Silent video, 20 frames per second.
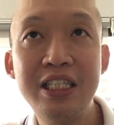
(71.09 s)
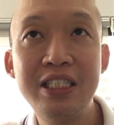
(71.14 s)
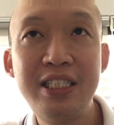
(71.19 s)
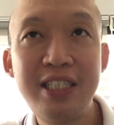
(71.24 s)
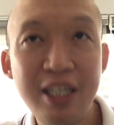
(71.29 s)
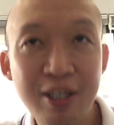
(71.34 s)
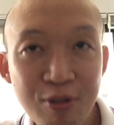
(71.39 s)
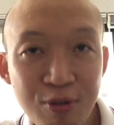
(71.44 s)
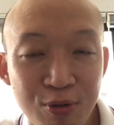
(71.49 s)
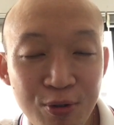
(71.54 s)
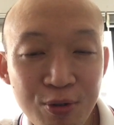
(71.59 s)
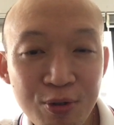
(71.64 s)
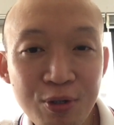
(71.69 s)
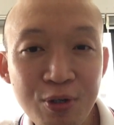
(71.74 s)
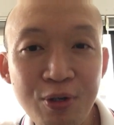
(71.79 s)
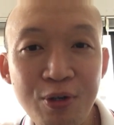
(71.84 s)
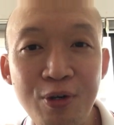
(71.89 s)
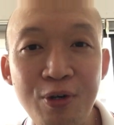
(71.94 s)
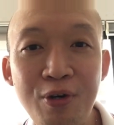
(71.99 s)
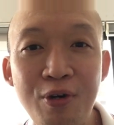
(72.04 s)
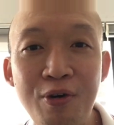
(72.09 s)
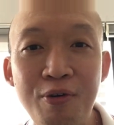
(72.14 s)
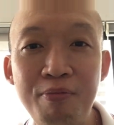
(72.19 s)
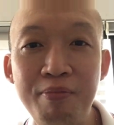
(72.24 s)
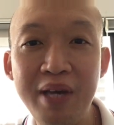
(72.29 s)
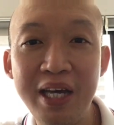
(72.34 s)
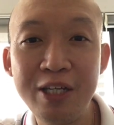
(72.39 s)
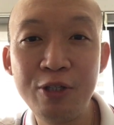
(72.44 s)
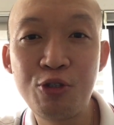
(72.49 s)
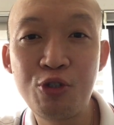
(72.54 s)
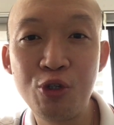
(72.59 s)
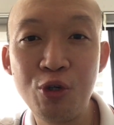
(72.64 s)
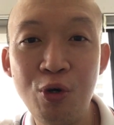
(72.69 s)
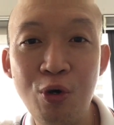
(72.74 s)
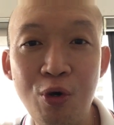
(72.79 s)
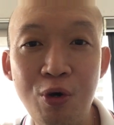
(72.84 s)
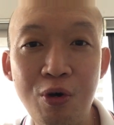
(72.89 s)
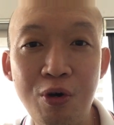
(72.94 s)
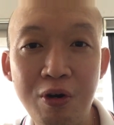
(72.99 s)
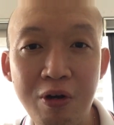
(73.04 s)
Siguro,
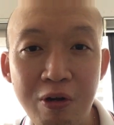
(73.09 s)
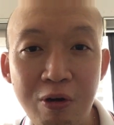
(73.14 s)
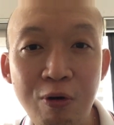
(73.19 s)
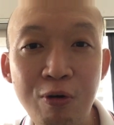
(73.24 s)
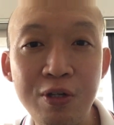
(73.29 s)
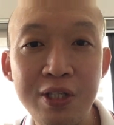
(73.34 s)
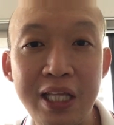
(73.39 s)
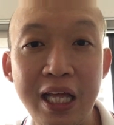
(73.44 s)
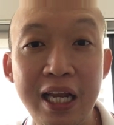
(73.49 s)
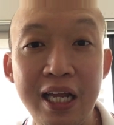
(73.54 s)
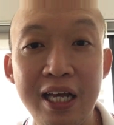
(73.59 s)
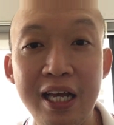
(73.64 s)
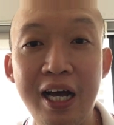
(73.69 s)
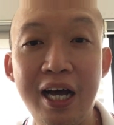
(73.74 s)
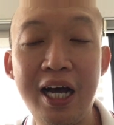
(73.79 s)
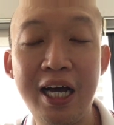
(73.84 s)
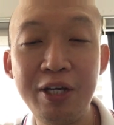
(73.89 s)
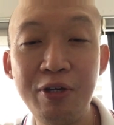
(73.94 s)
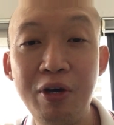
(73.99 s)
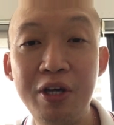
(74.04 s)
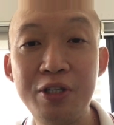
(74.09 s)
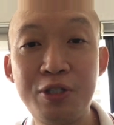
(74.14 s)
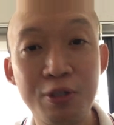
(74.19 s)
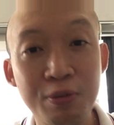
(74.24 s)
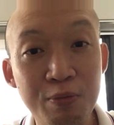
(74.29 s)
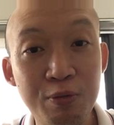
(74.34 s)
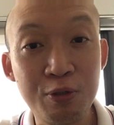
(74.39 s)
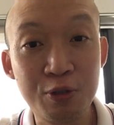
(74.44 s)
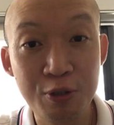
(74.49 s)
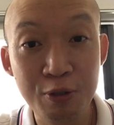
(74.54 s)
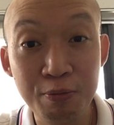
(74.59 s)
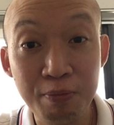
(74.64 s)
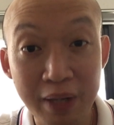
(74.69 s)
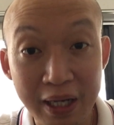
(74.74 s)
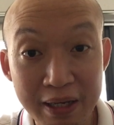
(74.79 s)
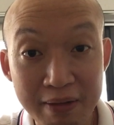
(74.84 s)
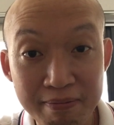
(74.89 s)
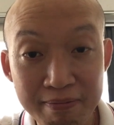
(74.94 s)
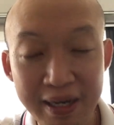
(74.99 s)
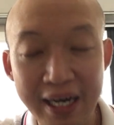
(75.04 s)
medyo, kung talagang kayo ay
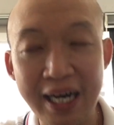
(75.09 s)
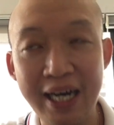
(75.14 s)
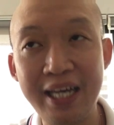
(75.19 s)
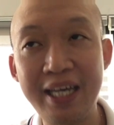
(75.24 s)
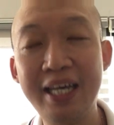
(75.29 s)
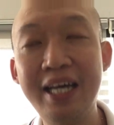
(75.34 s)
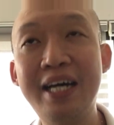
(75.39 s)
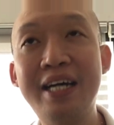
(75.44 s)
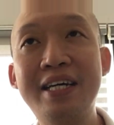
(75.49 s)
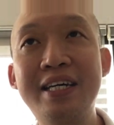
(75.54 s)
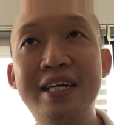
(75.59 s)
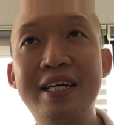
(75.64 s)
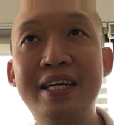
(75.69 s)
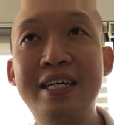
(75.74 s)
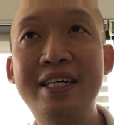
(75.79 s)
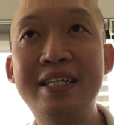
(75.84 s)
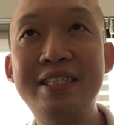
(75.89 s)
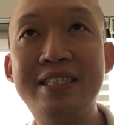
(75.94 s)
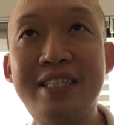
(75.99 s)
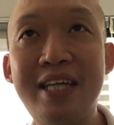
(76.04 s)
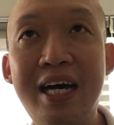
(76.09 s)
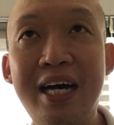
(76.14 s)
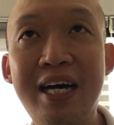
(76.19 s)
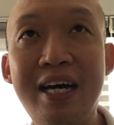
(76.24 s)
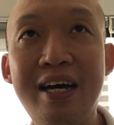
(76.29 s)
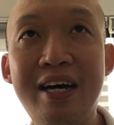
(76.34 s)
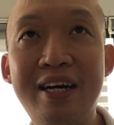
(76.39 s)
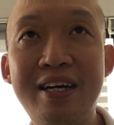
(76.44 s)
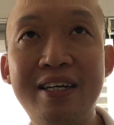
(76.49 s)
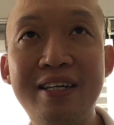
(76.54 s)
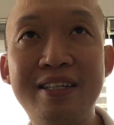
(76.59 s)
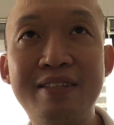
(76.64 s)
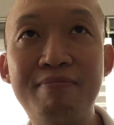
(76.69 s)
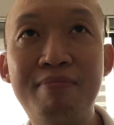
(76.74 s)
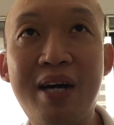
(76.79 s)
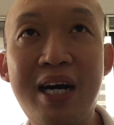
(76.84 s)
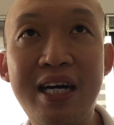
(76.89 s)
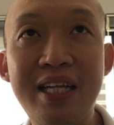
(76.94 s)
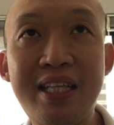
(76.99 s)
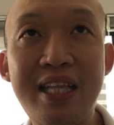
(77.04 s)
sumusubaybay sa
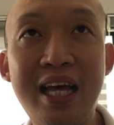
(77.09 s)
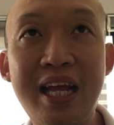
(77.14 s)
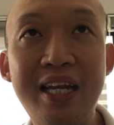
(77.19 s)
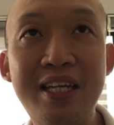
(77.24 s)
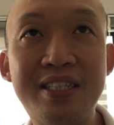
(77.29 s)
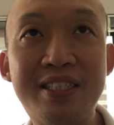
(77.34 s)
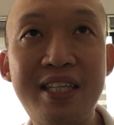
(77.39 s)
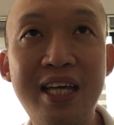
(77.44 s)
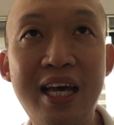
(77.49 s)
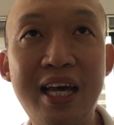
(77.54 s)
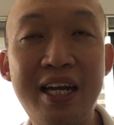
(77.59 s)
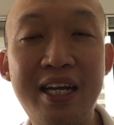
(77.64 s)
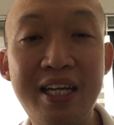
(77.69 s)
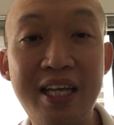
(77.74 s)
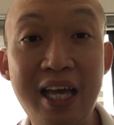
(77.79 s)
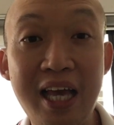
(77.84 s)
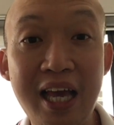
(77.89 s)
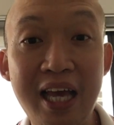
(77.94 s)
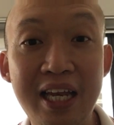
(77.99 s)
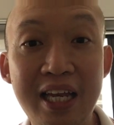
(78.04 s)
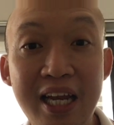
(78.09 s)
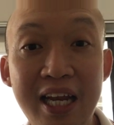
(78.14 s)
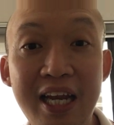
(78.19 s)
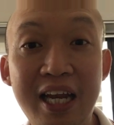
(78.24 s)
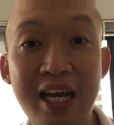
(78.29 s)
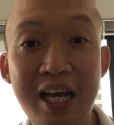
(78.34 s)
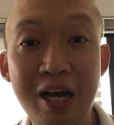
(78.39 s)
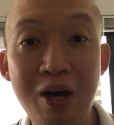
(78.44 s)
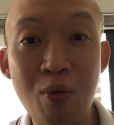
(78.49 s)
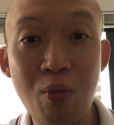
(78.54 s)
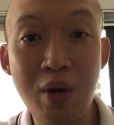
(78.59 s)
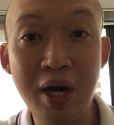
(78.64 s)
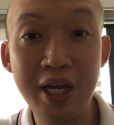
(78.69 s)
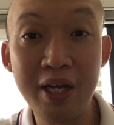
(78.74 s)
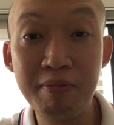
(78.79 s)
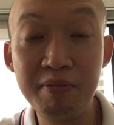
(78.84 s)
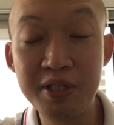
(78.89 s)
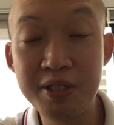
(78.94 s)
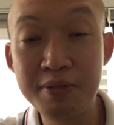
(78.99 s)
mga teleserye na nagawa ni